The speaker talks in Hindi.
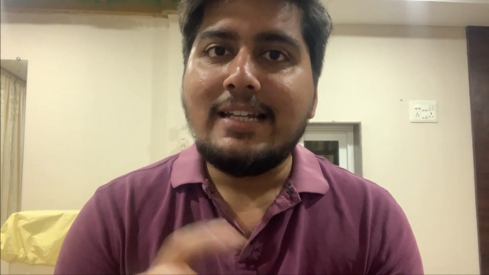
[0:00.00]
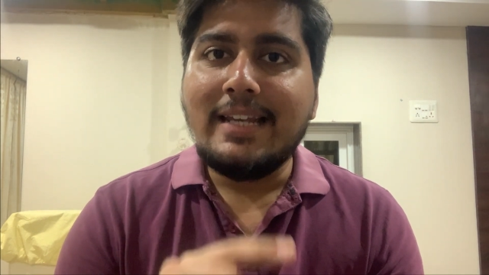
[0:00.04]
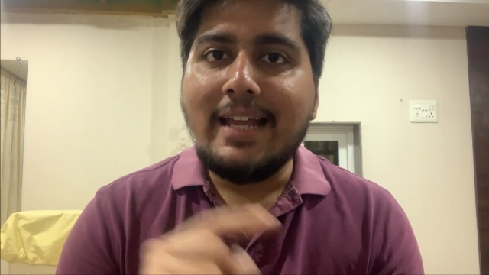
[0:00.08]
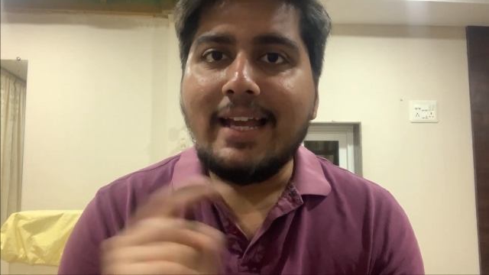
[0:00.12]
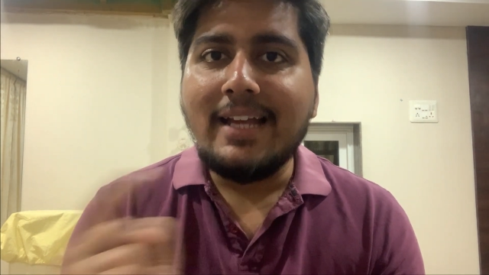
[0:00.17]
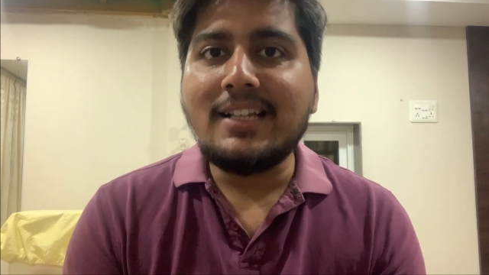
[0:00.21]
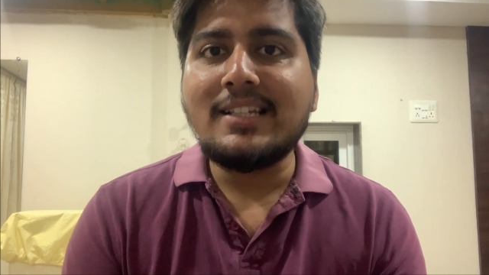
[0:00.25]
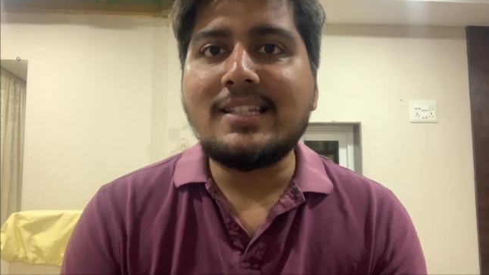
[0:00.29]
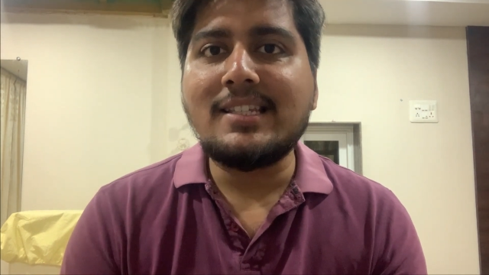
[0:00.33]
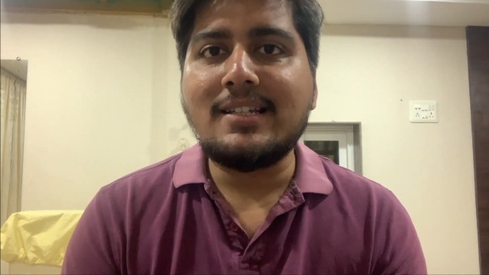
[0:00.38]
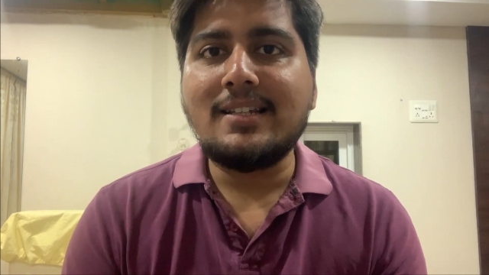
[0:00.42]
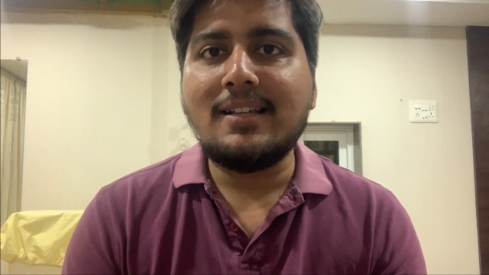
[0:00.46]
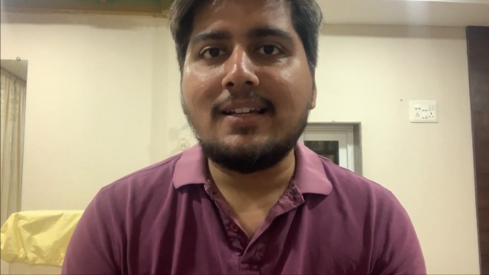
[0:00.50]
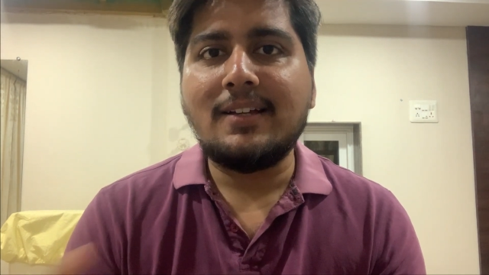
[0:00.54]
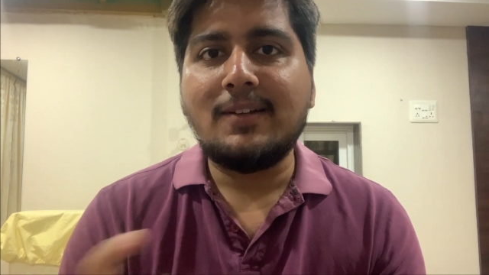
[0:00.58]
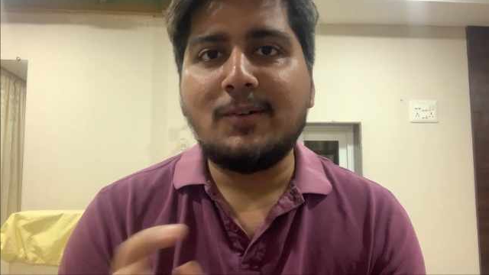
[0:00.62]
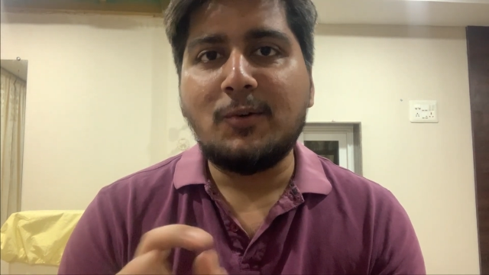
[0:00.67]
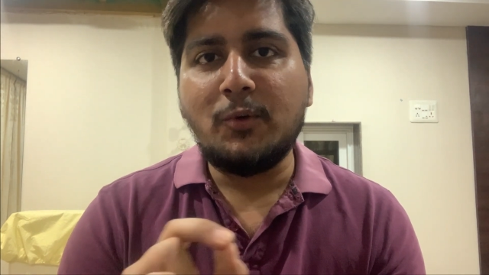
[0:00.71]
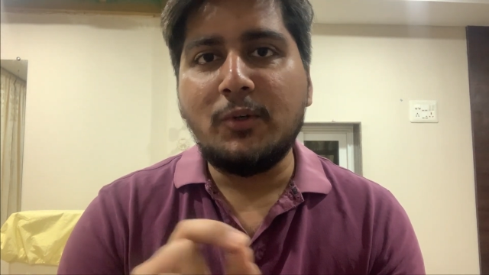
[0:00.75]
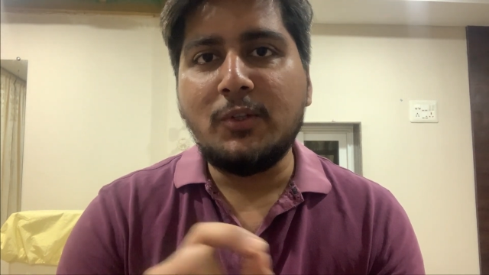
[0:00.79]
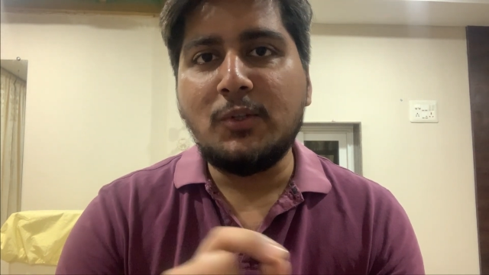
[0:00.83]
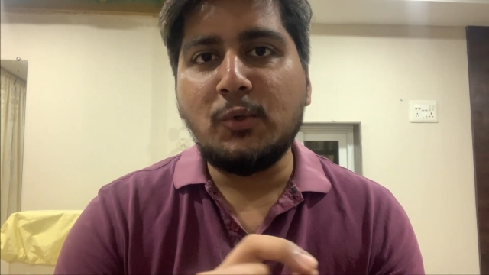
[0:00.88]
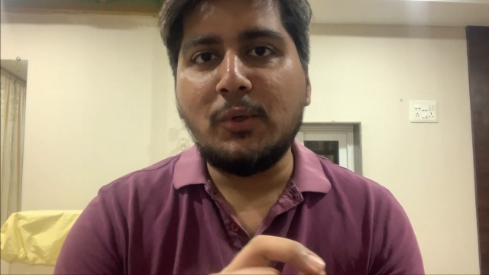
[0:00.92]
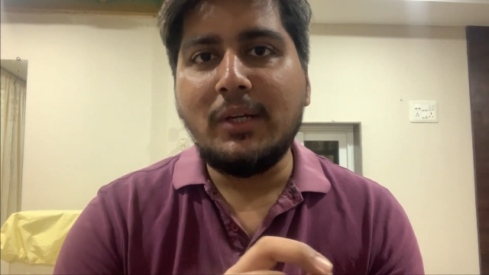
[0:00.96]
नेक्स्ट
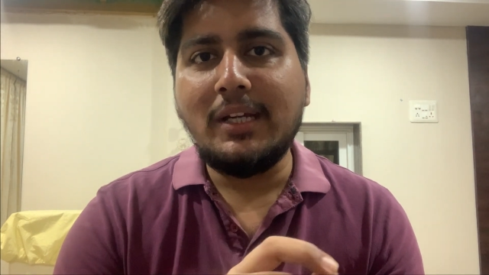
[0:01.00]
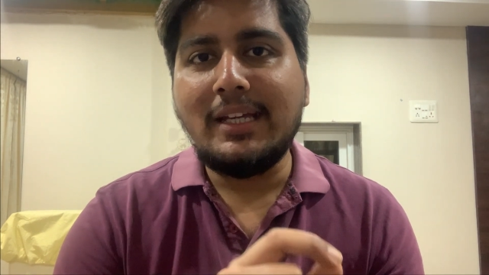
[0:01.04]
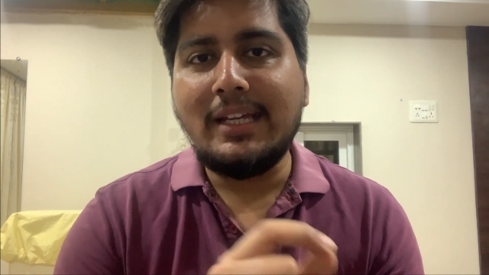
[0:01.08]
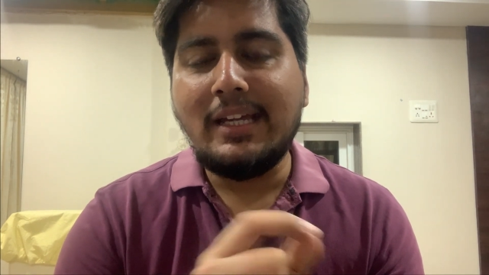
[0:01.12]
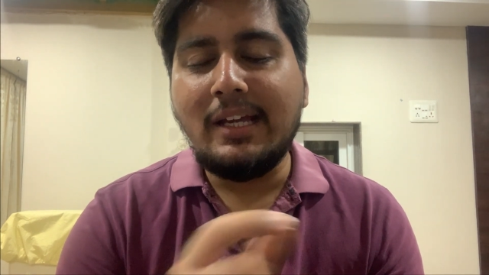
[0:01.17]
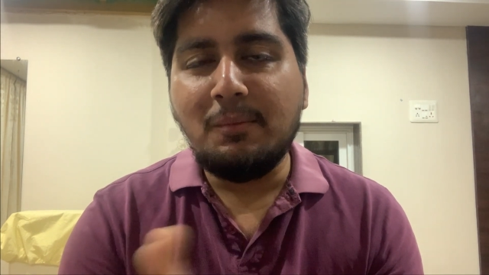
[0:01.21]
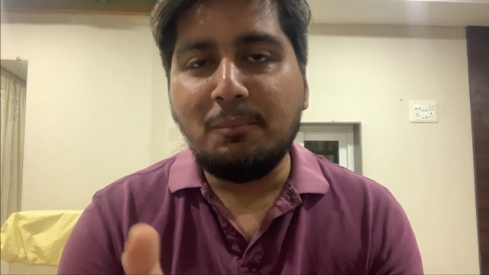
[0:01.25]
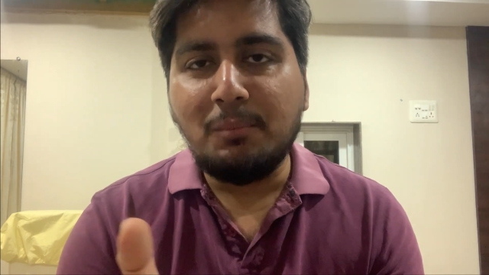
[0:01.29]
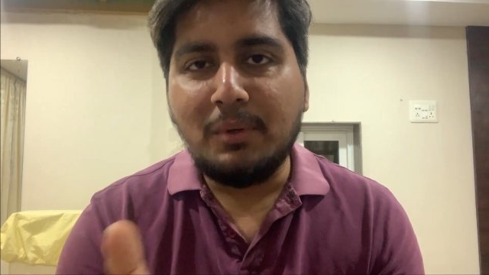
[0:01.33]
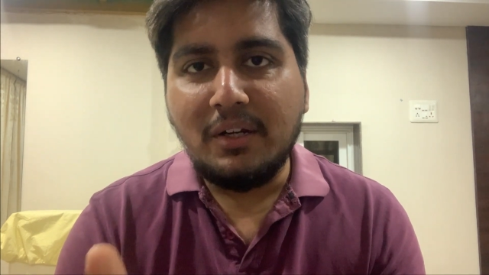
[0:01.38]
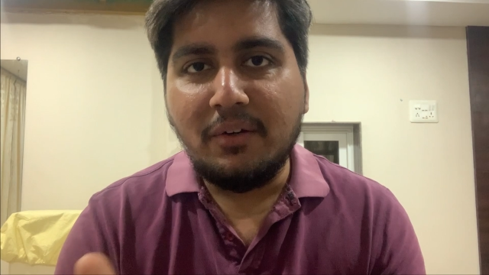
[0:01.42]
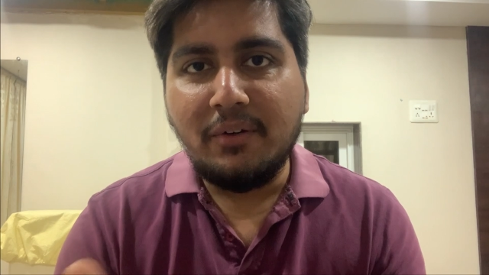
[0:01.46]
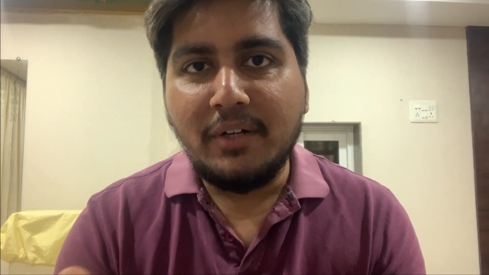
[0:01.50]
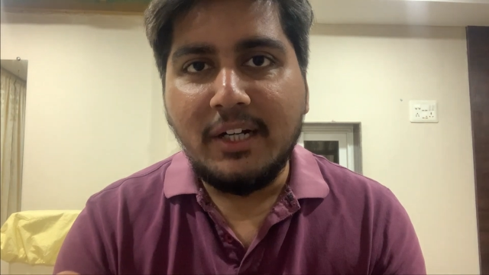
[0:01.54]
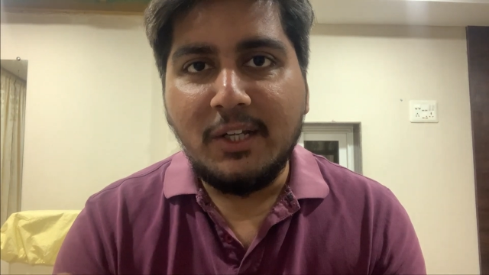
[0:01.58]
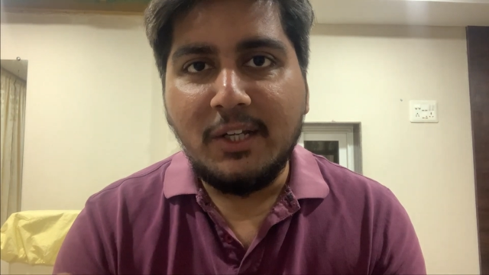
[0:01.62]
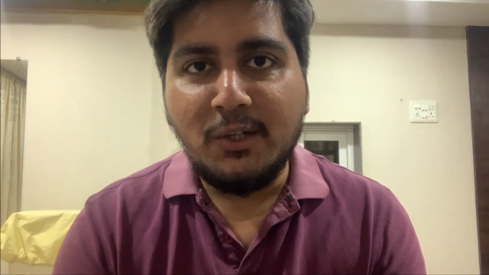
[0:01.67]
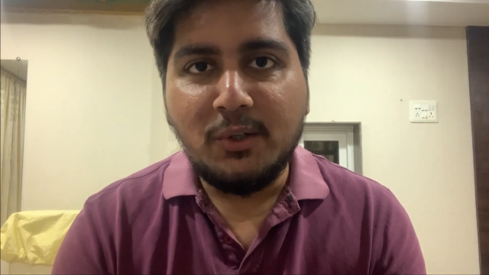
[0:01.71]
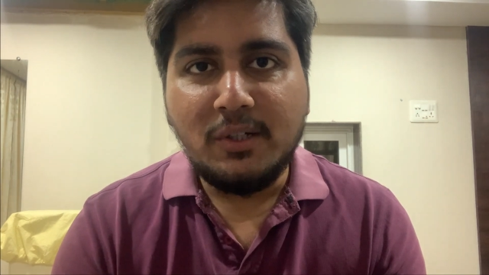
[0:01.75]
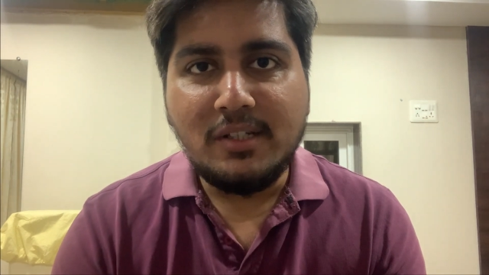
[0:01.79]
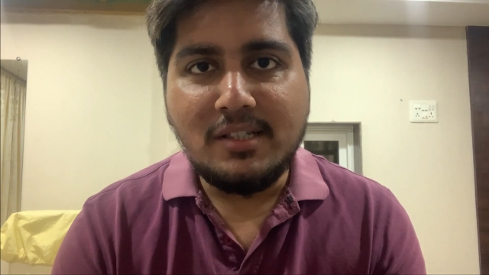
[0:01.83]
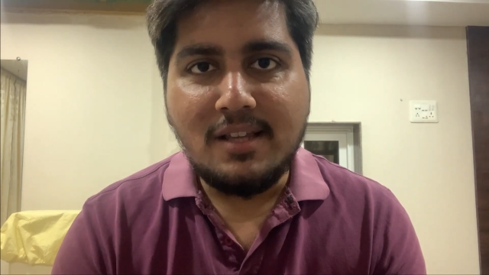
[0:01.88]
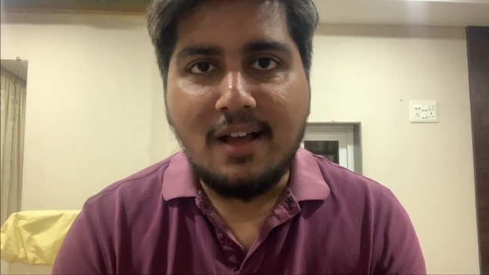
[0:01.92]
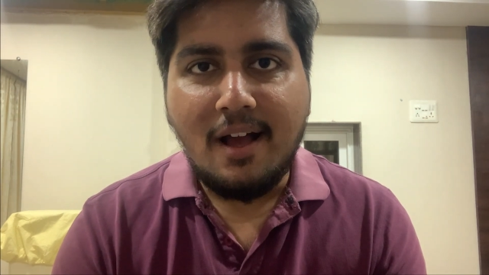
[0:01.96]
कोई तो एक गेम प्ले
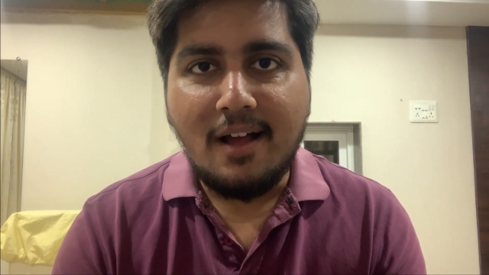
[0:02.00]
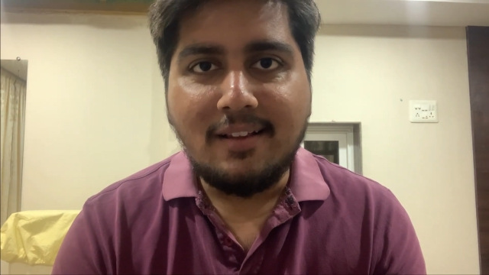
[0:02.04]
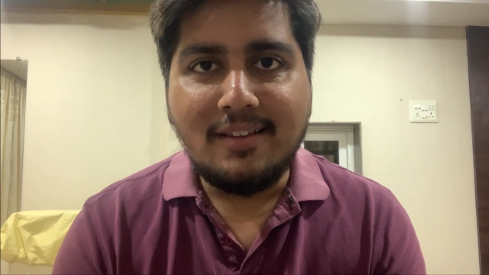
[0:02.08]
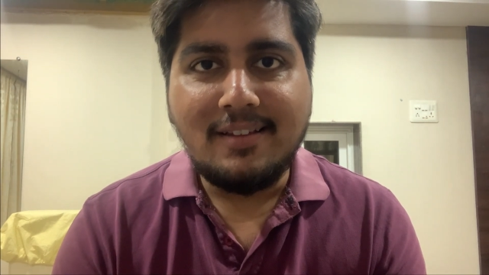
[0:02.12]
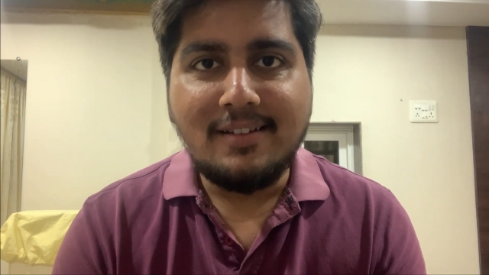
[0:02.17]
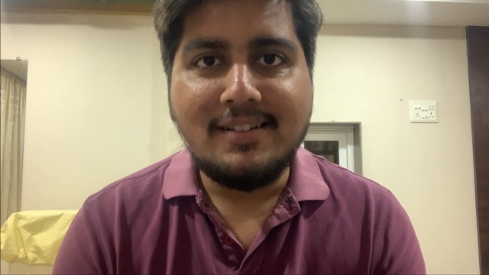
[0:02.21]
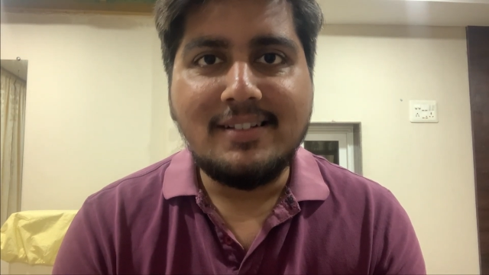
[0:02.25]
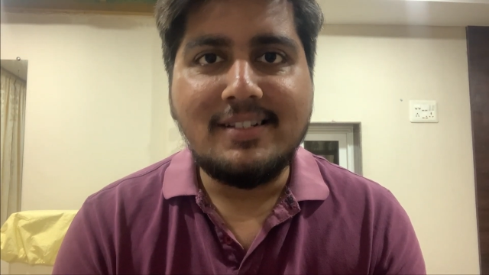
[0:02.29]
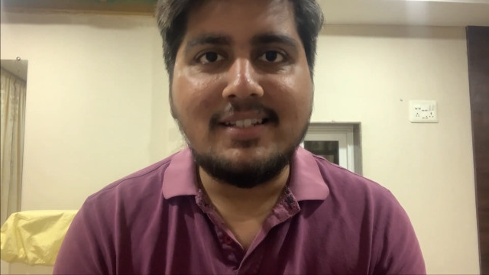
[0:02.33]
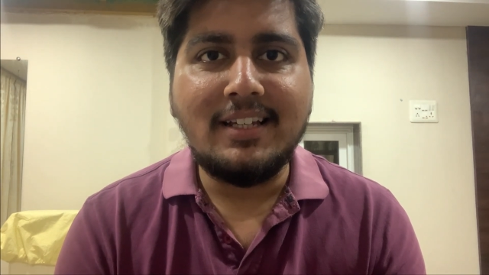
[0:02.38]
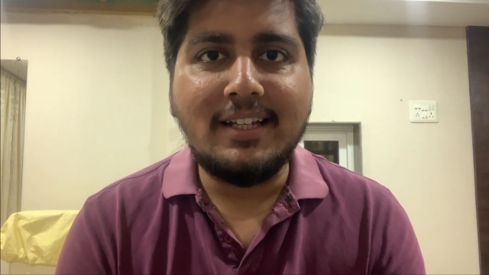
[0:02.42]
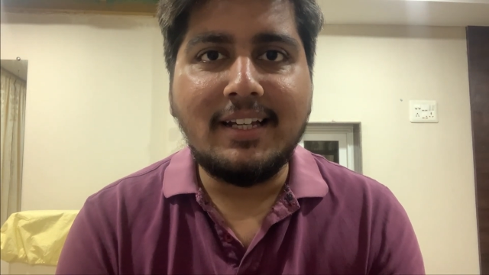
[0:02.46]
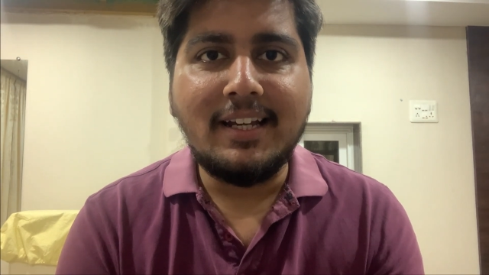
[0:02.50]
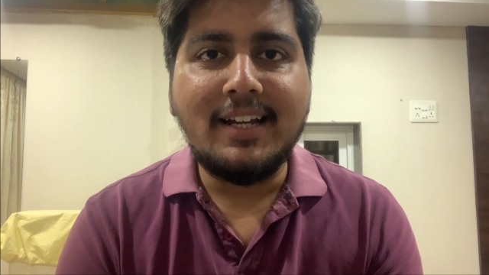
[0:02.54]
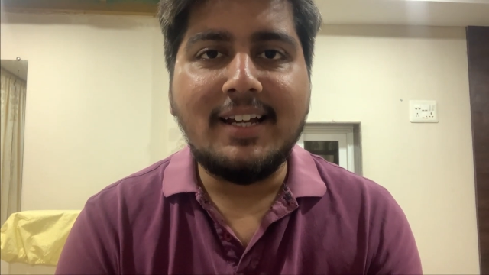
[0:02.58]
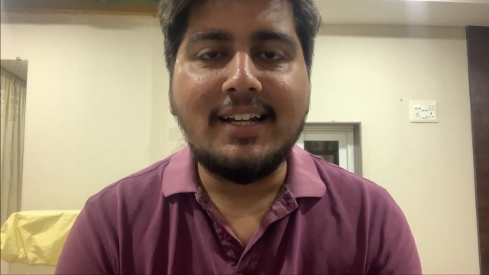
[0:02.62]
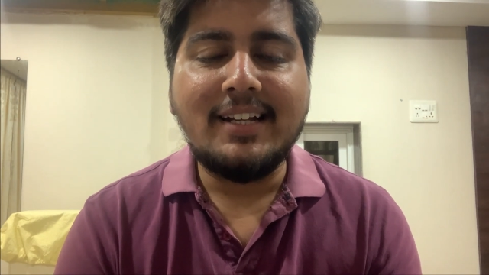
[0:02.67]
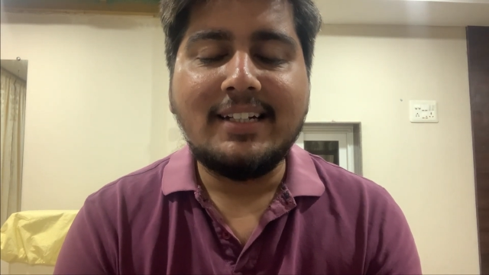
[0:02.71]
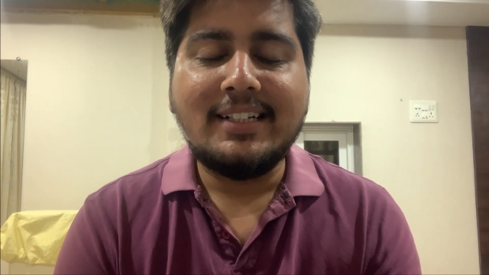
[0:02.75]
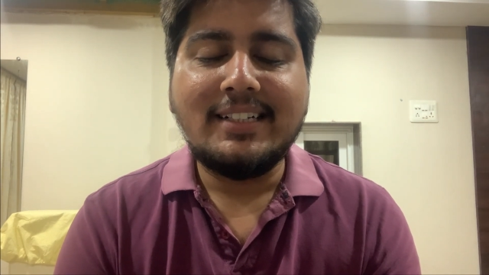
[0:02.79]
वीडियो के साथ ठीक है